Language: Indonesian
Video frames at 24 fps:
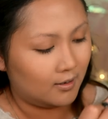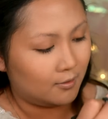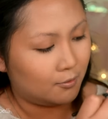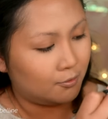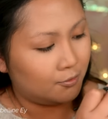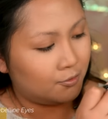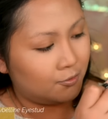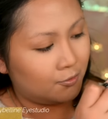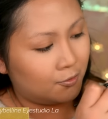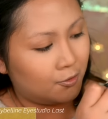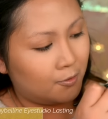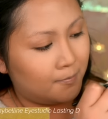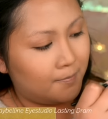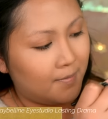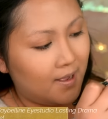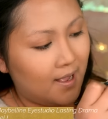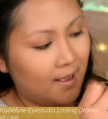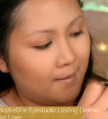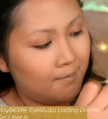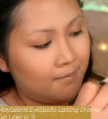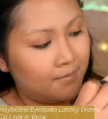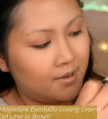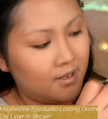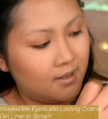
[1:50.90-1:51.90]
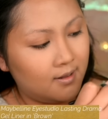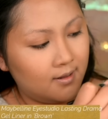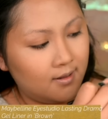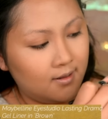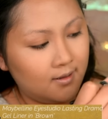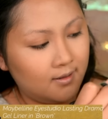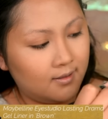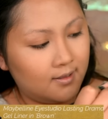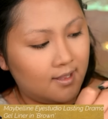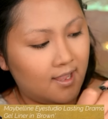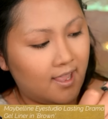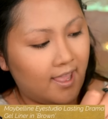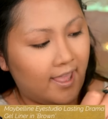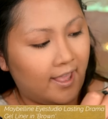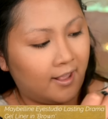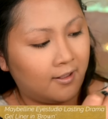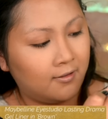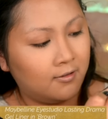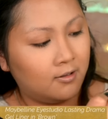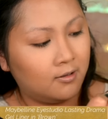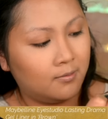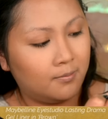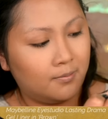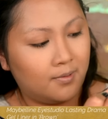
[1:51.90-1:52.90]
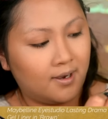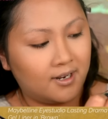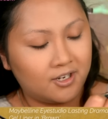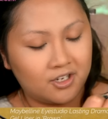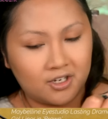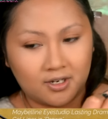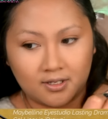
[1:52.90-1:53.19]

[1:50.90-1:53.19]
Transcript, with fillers: Aku cukup ambil di angle brush